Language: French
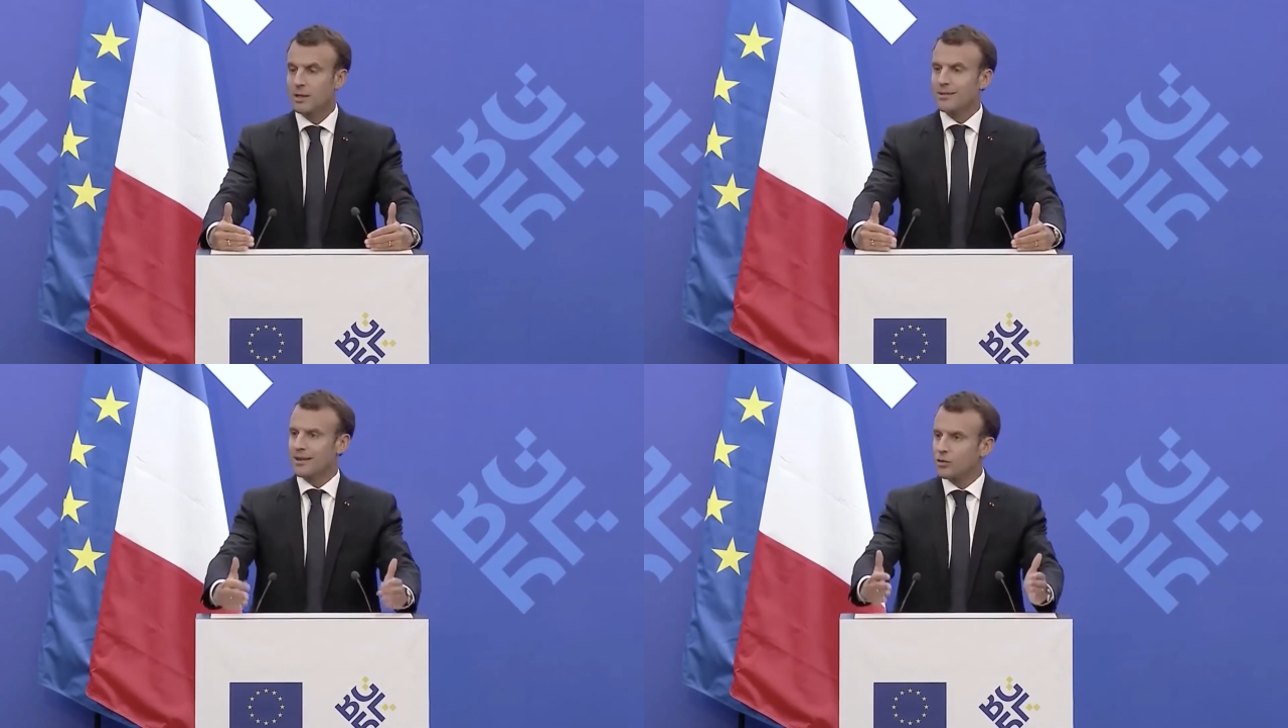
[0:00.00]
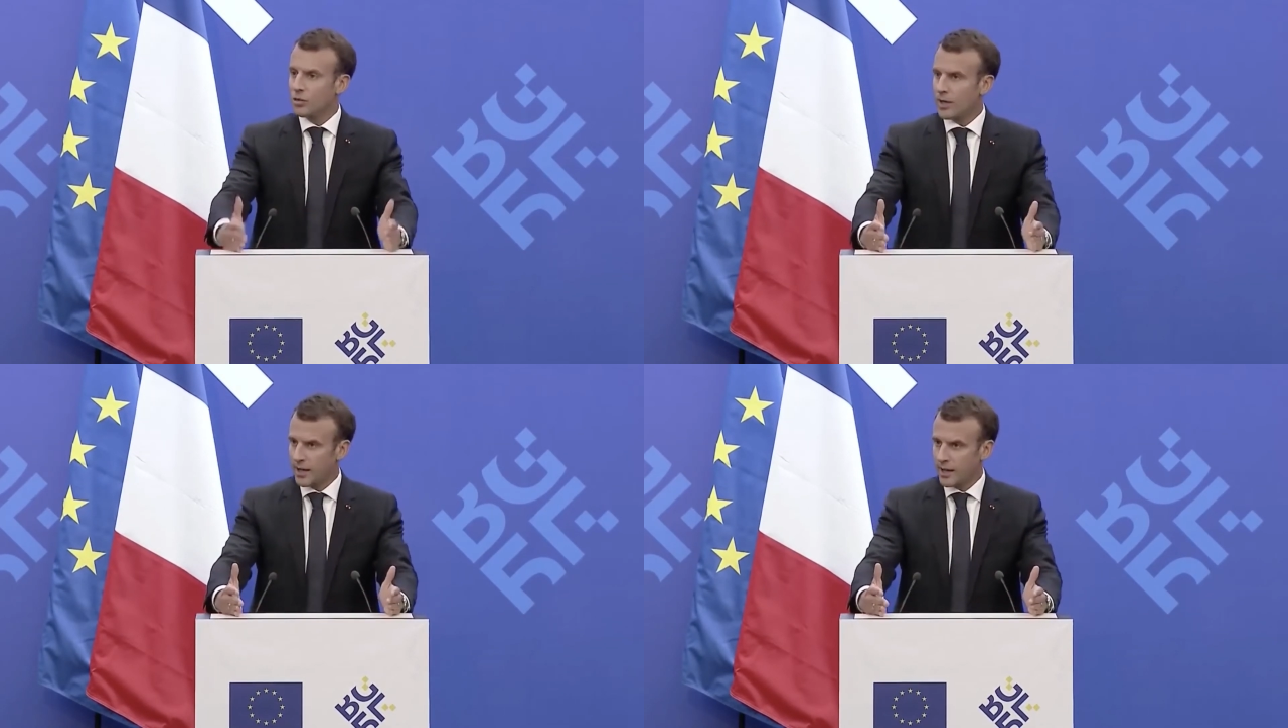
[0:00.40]

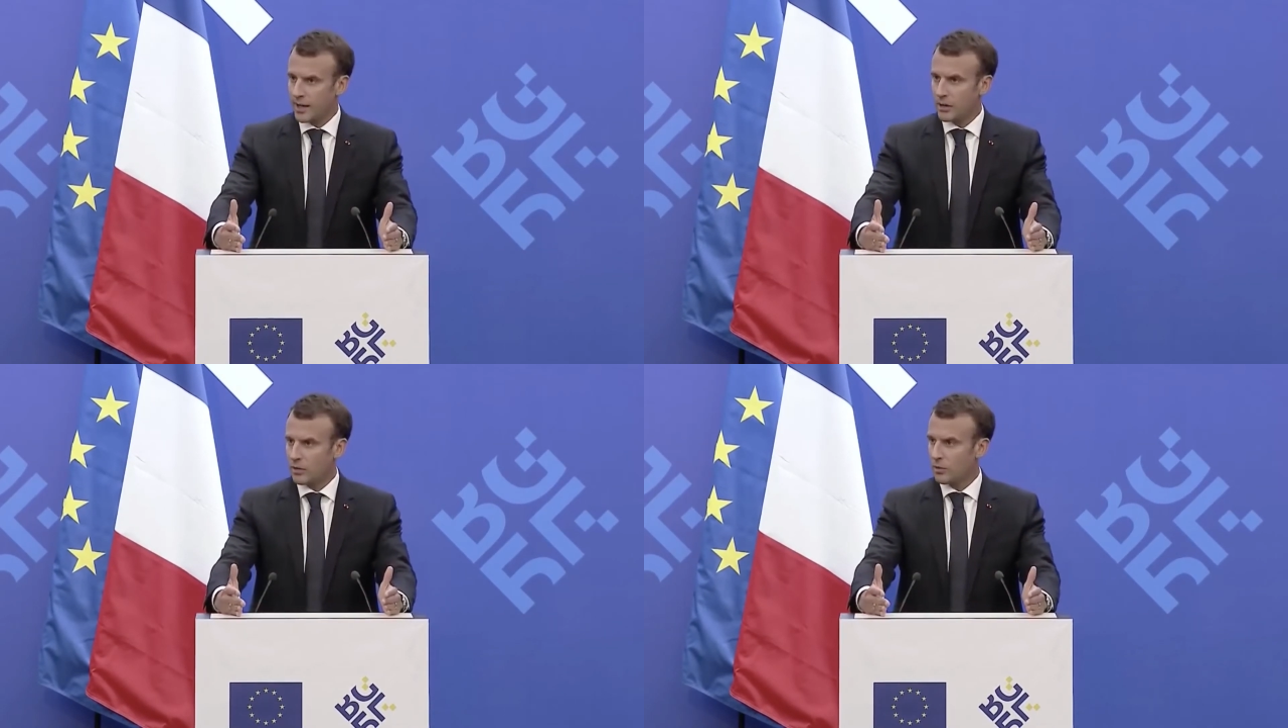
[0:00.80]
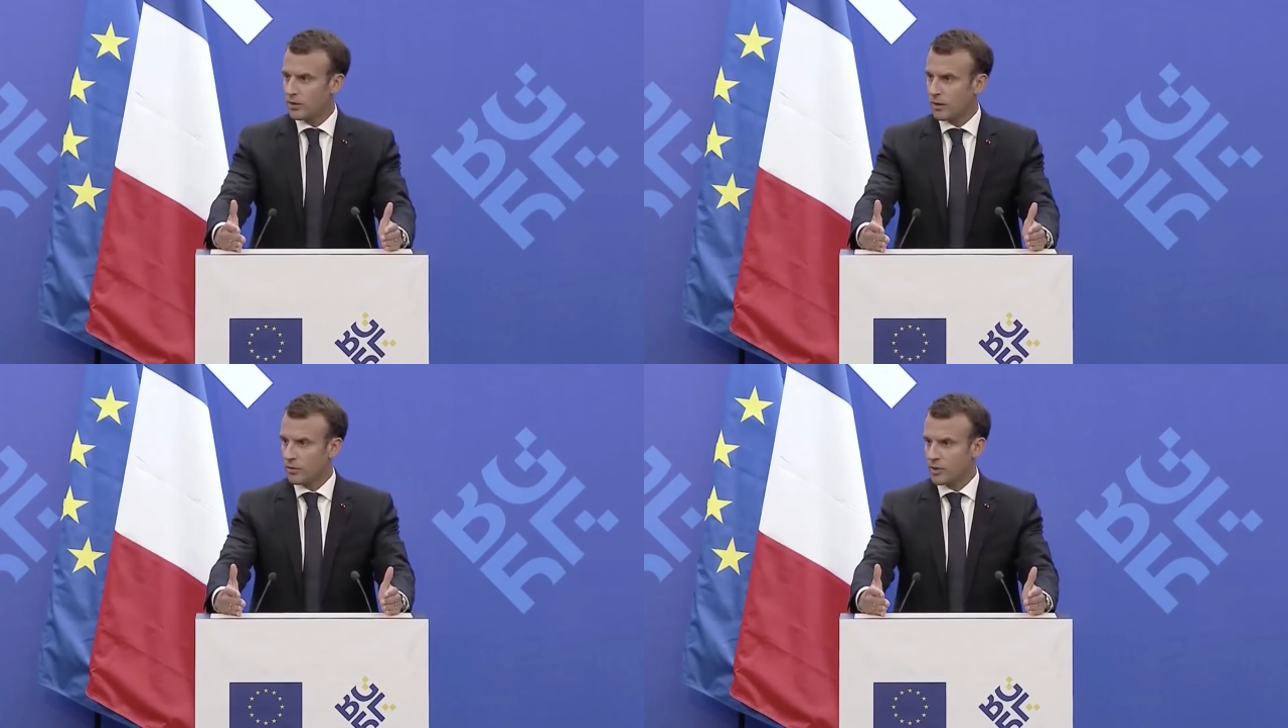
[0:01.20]
d'assurer les règles qu'on
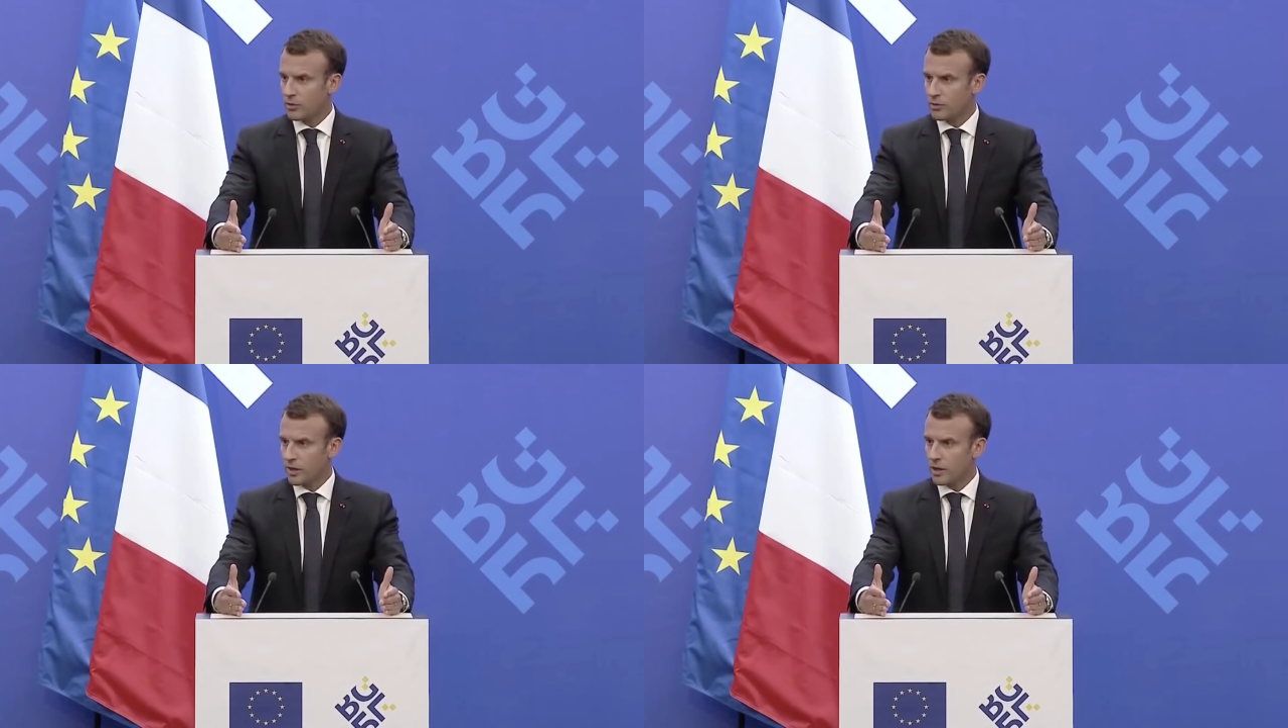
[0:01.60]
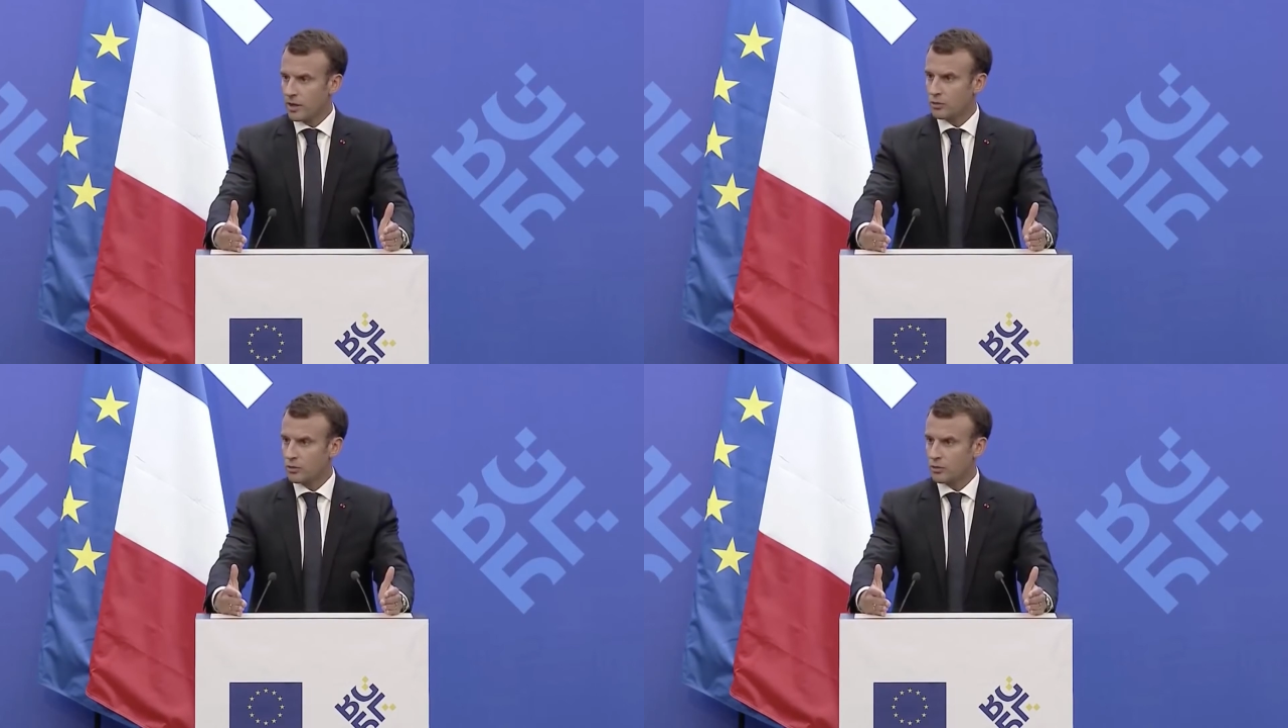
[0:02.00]
a évoquées tout à l'heure,